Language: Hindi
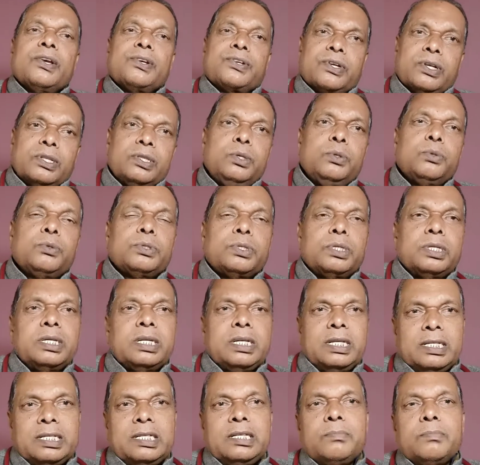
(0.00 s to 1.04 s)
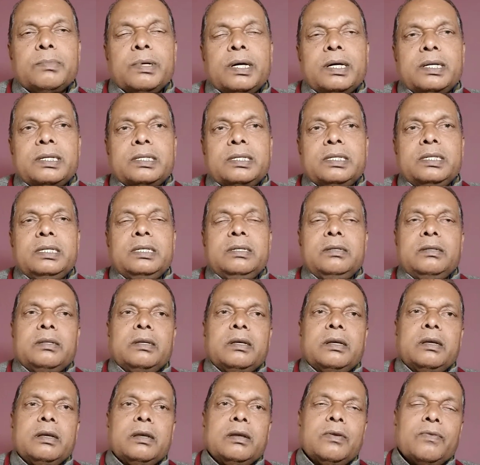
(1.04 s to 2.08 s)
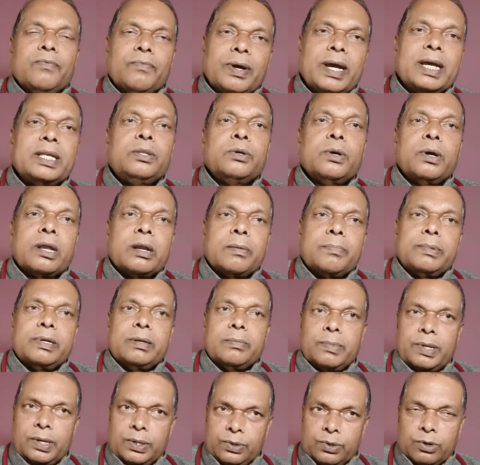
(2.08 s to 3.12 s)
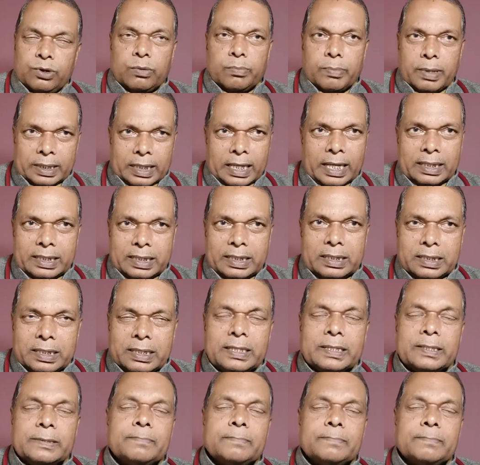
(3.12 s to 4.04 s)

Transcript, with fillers: सदियों से ऋषि महर्षि वैद्य वगैरह अपने मरीजों को बताते थे